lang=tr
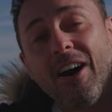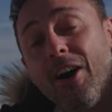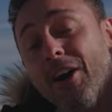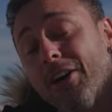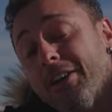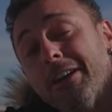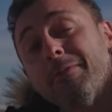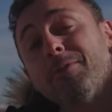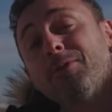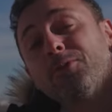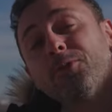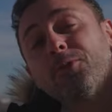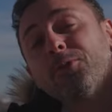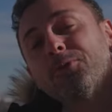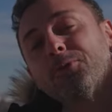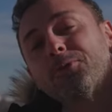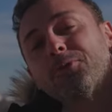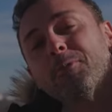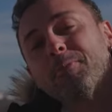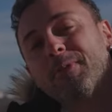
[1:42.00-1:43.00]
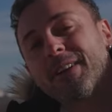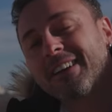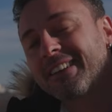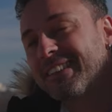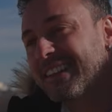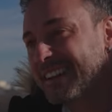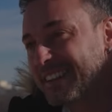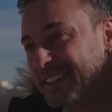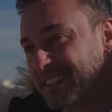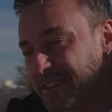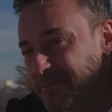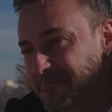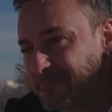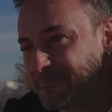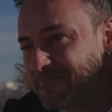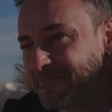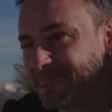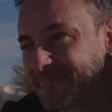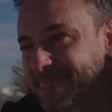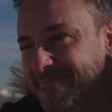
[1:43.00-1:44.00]
Ailemin doğduğu topraklardayım.
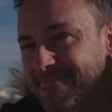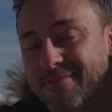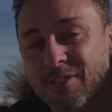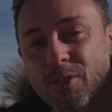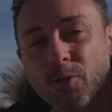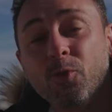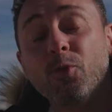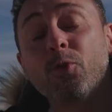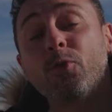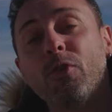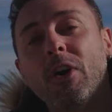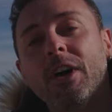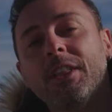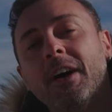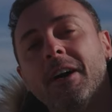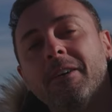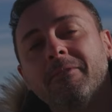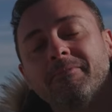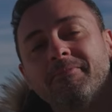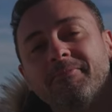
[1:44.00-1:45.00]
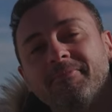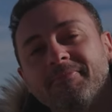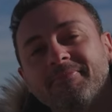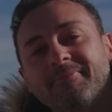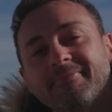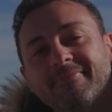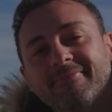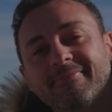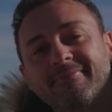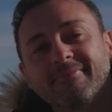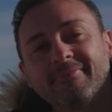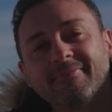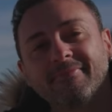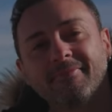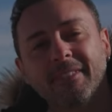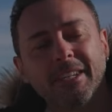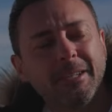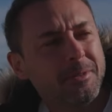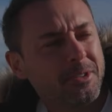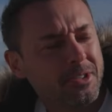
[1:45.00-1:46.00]
Urfa'da.
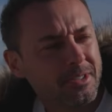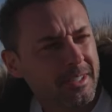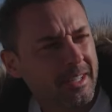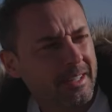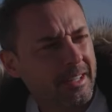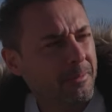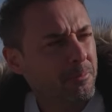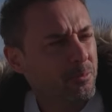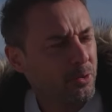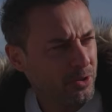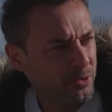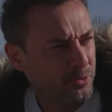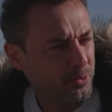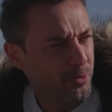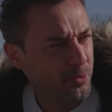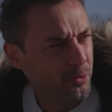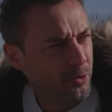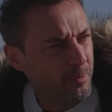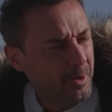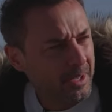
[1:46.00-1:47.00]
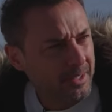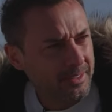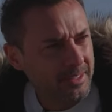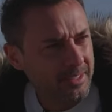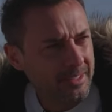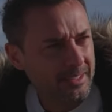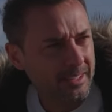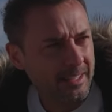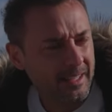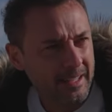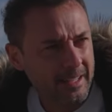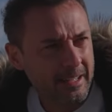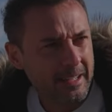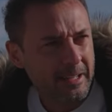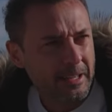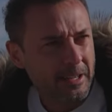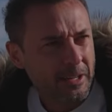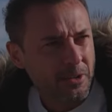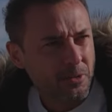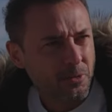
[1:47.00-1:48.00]
Benim için neden burası çok romantik?
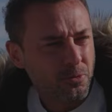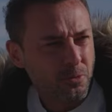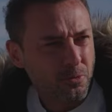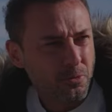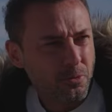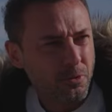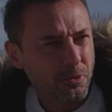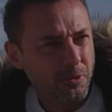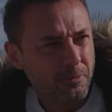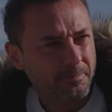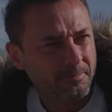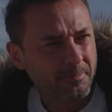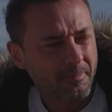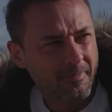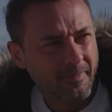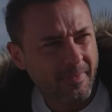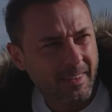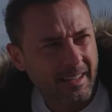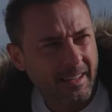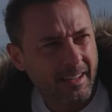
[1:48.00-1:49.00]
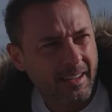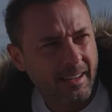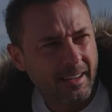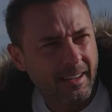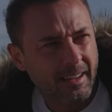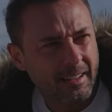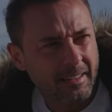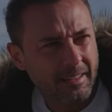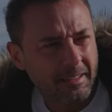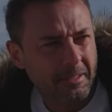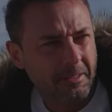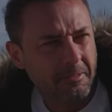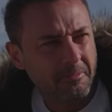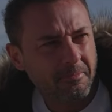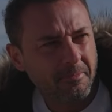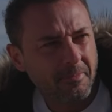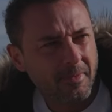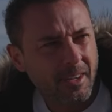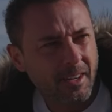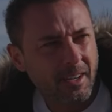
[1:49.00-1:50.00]
Çünkü hani
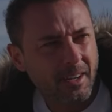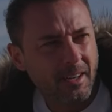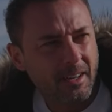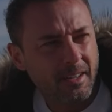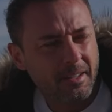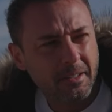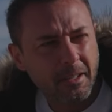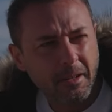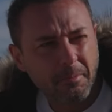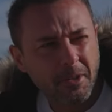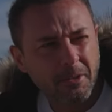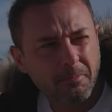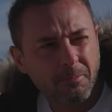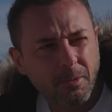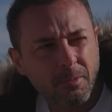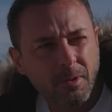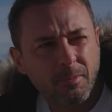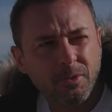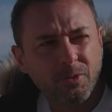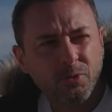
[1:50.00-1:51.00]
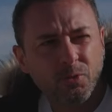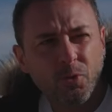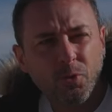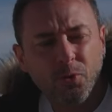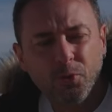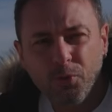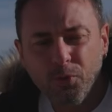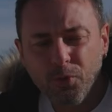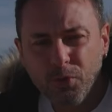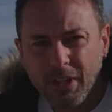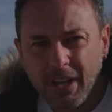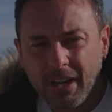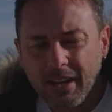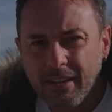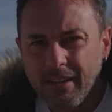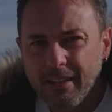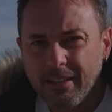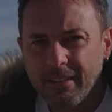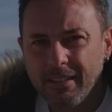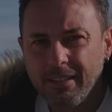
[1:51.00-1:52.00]
annemin babamın doğduğu
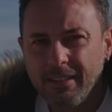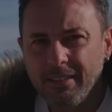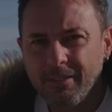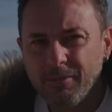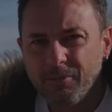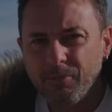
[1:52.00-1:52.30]
yerleri